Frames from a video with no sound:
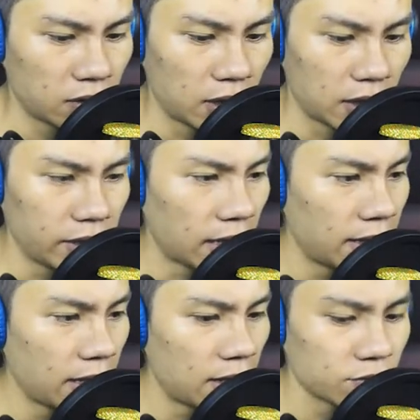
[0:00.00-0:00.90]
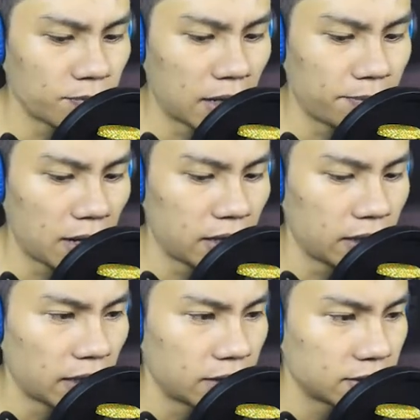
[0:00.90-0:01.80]
Nah, ini kalian harus
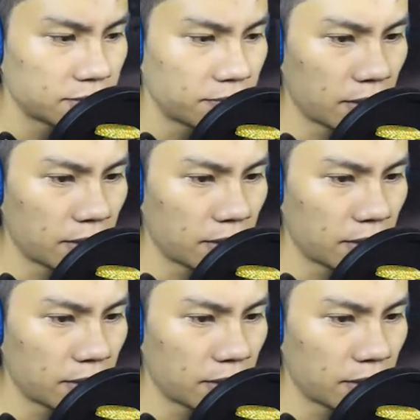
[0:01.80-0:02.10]
pelan-pelan ini, guys.